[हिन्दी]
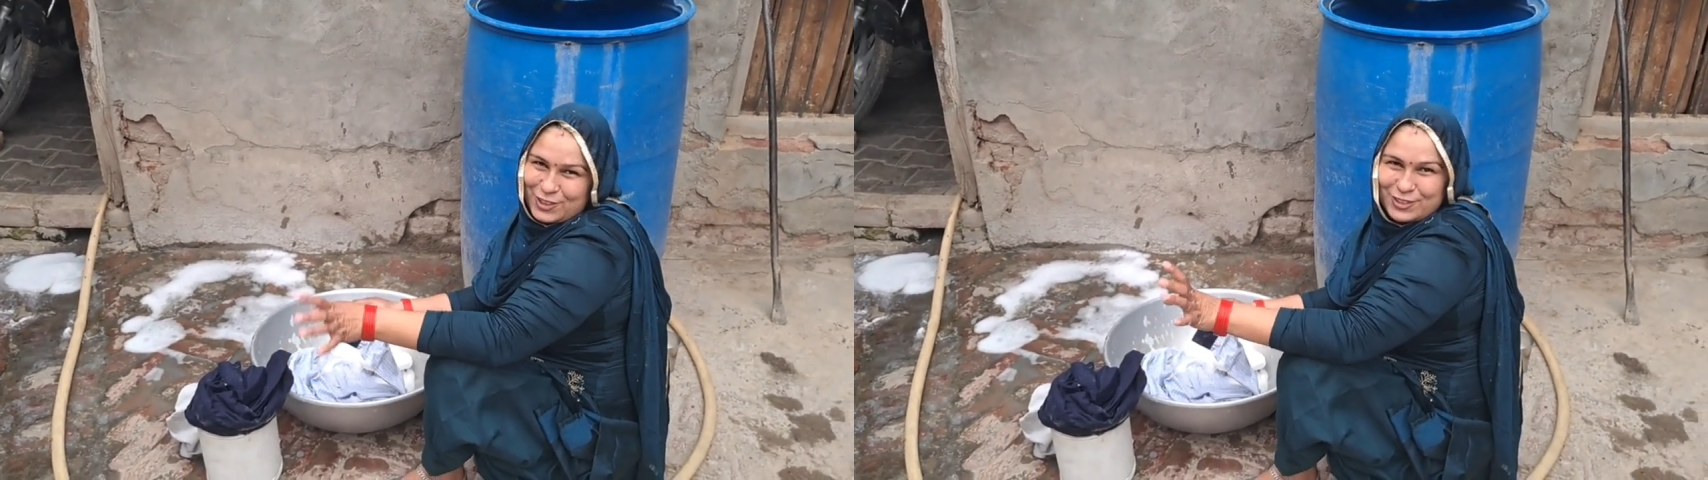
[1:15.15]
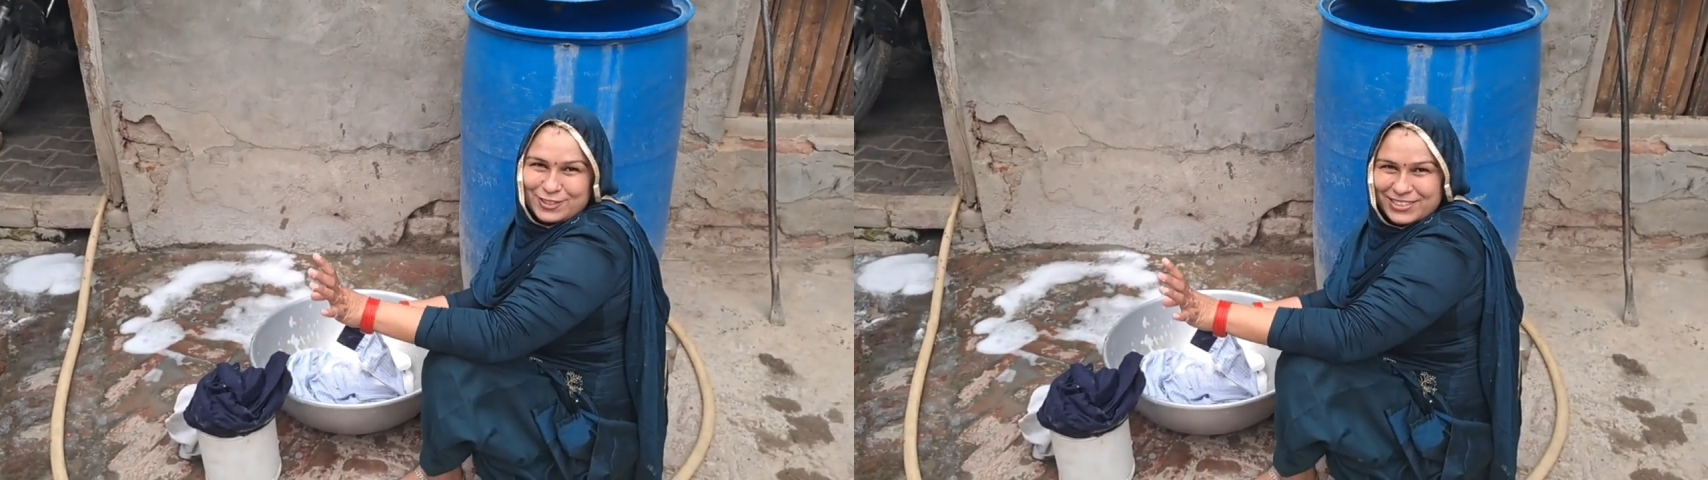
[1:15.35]

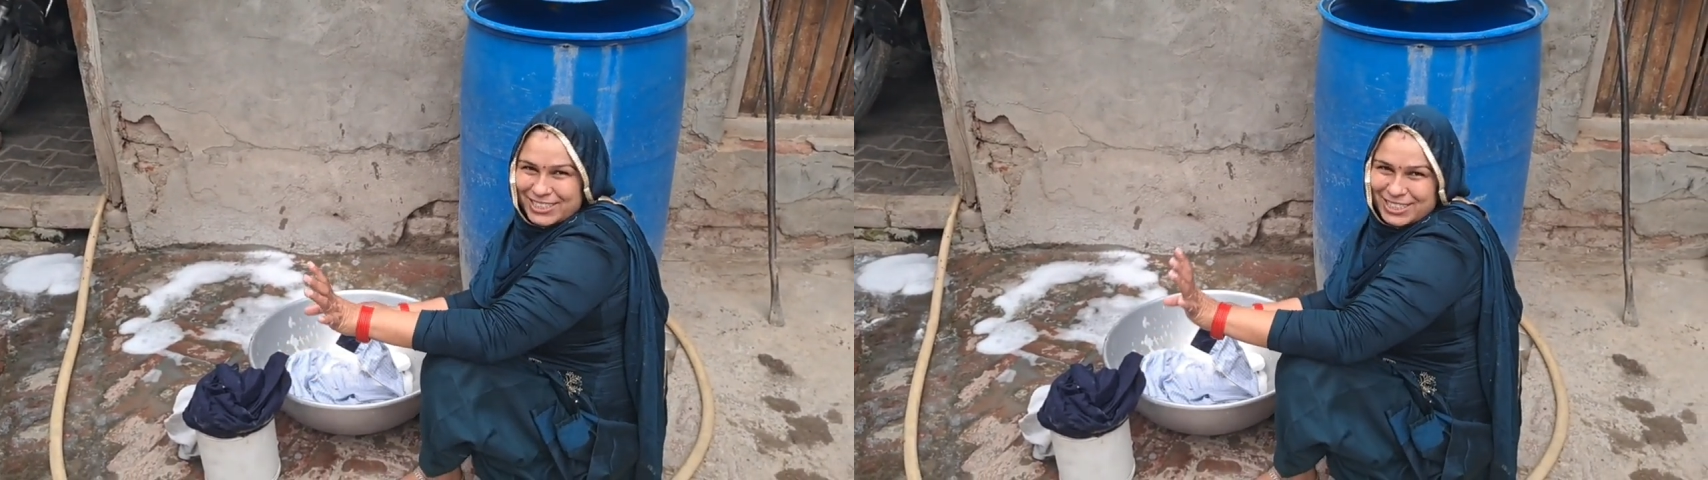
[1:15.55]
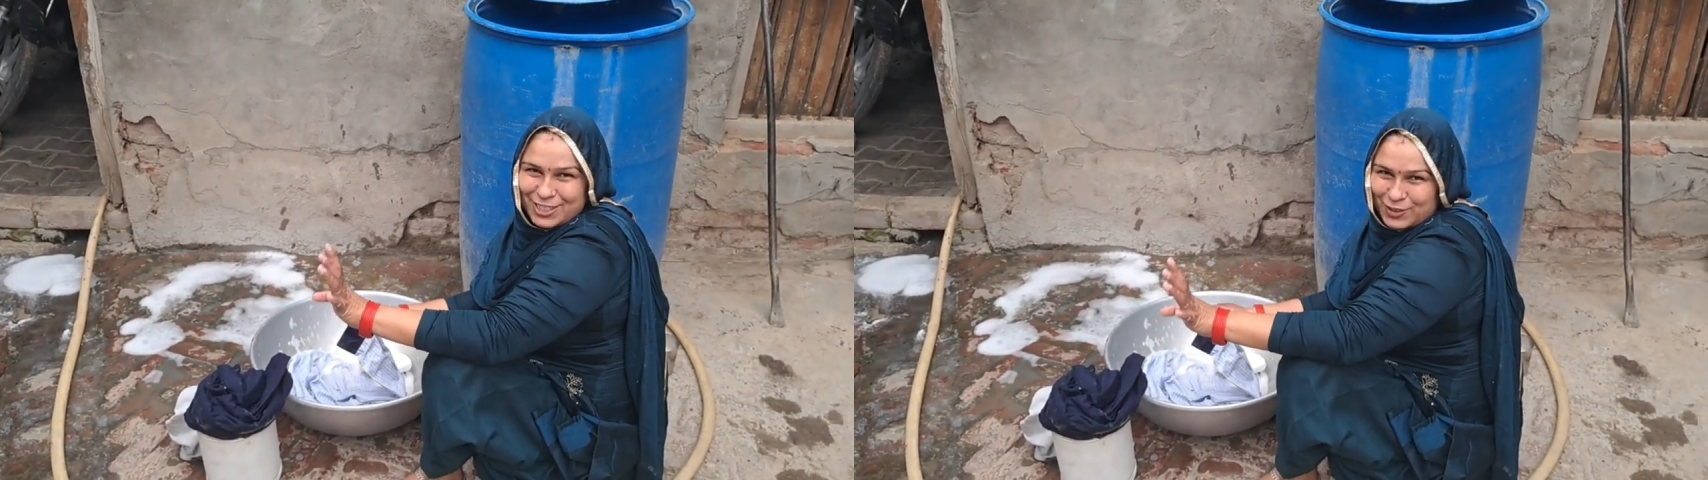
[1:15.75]

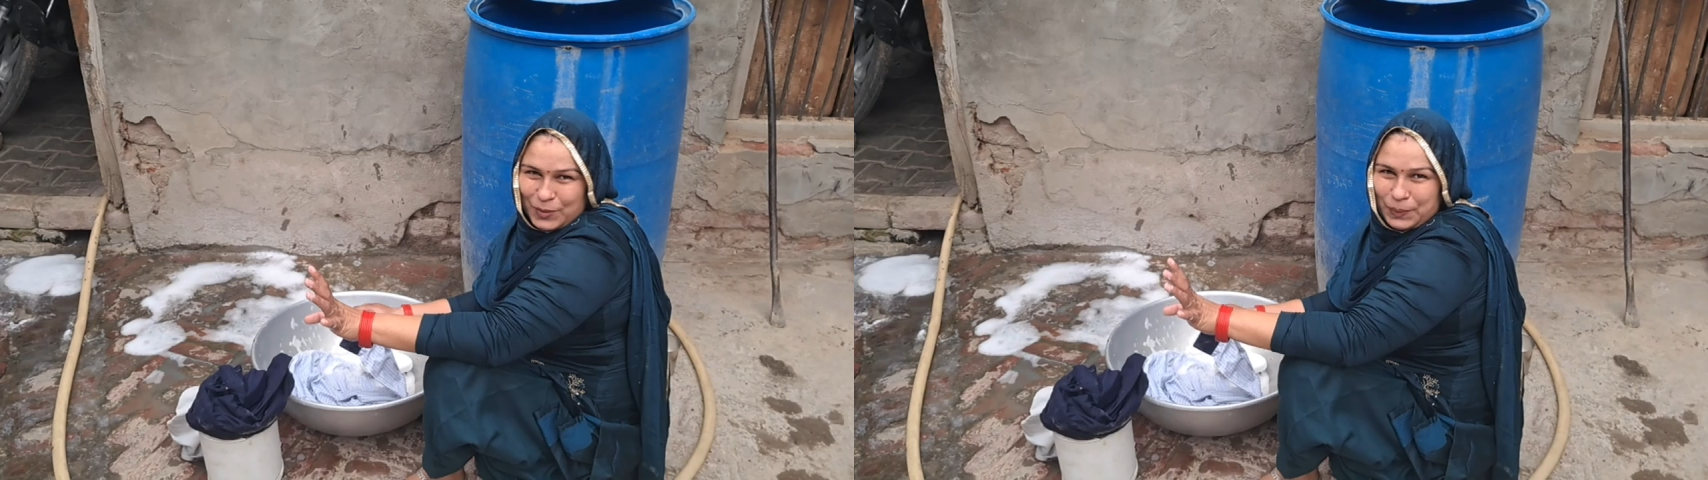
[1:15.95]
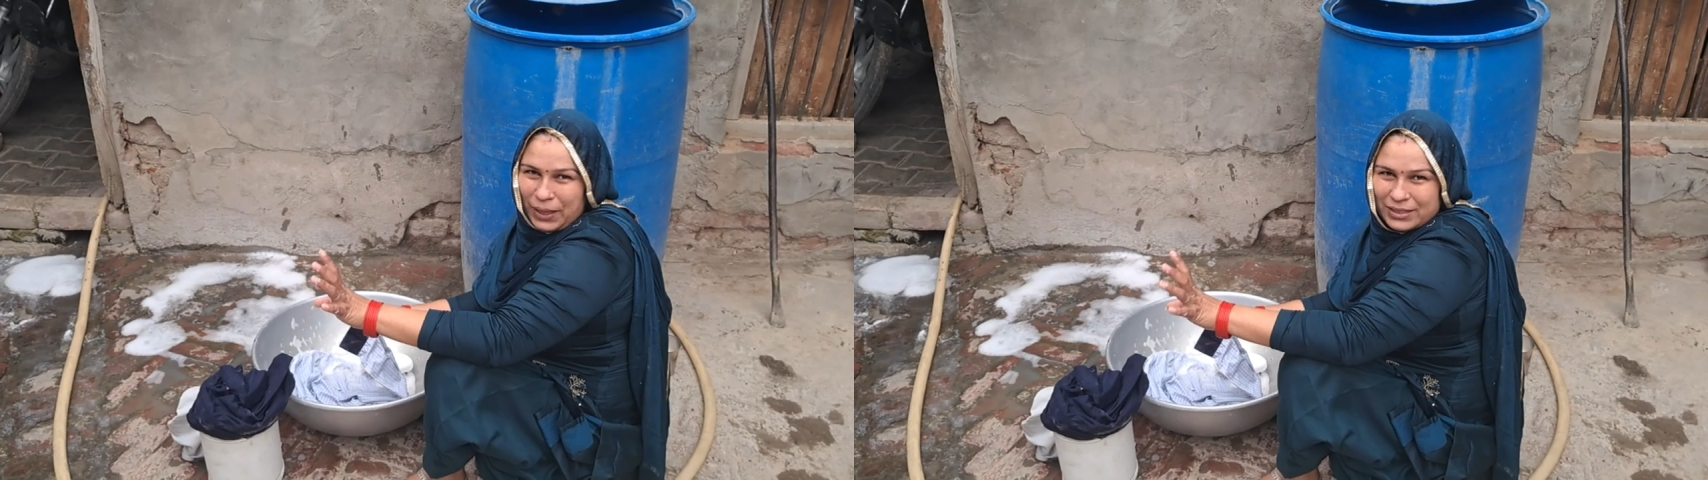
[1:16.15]
सरुदंत तो जो
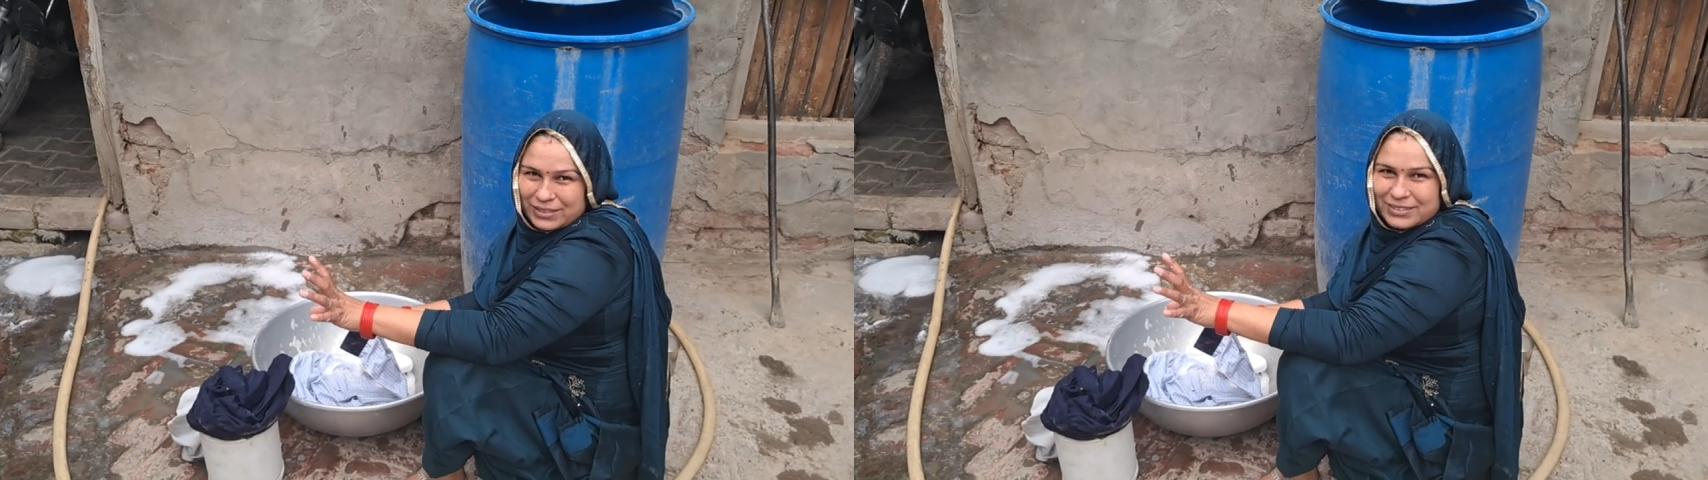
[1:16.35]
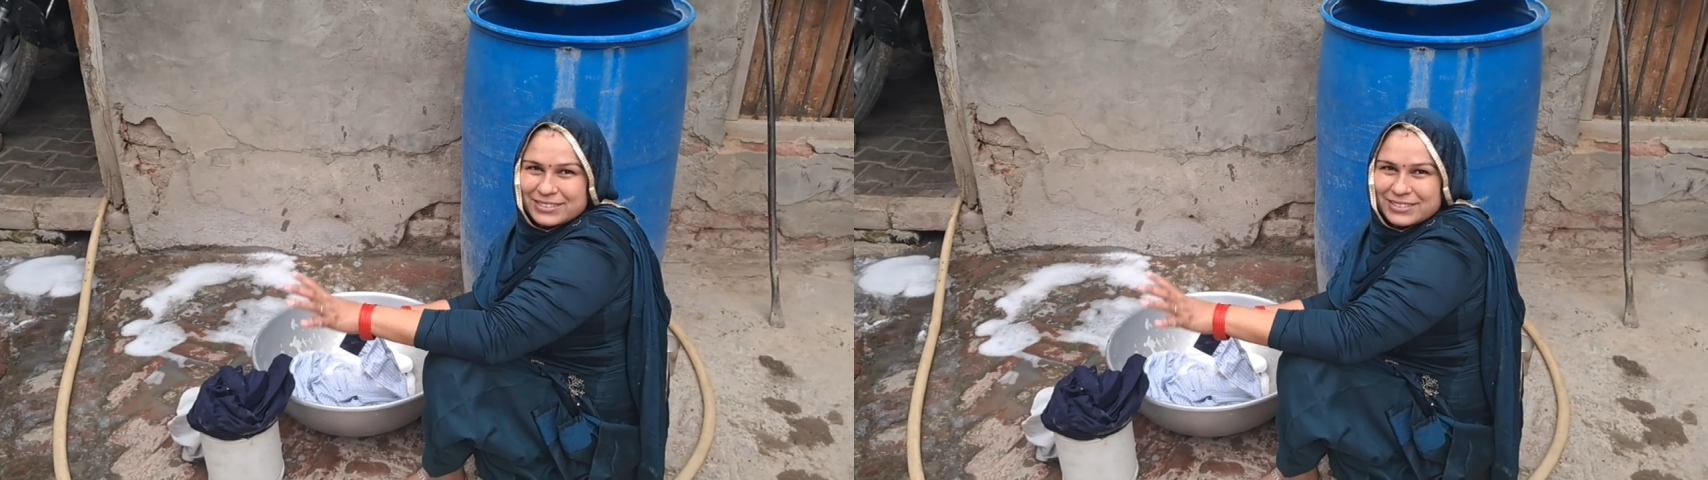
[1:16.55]
बात